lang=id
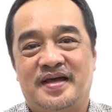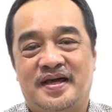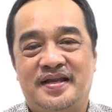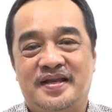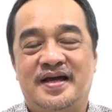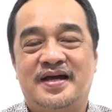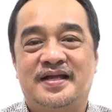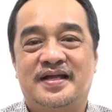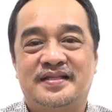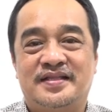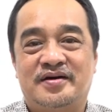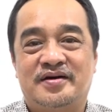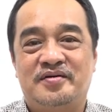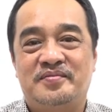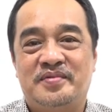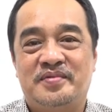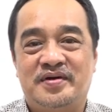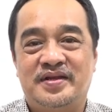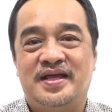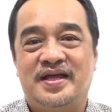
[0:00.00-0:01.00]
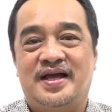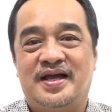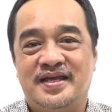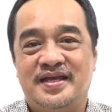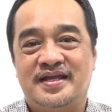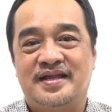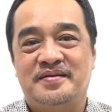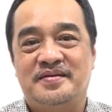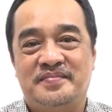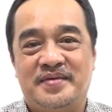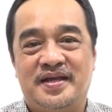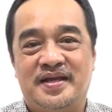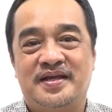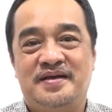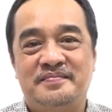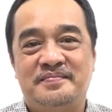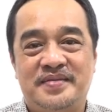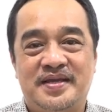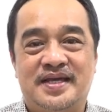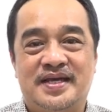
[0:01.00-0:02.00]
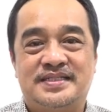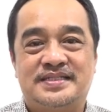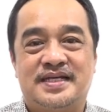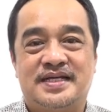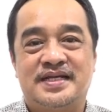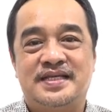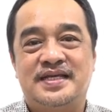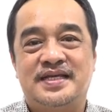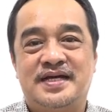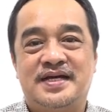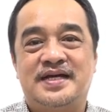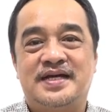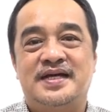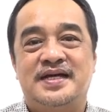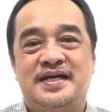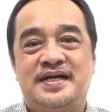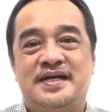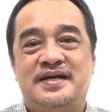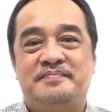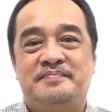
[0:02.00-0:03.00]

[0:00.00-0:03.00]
Anda akan tahu bahwa di akhir ibadah biasanya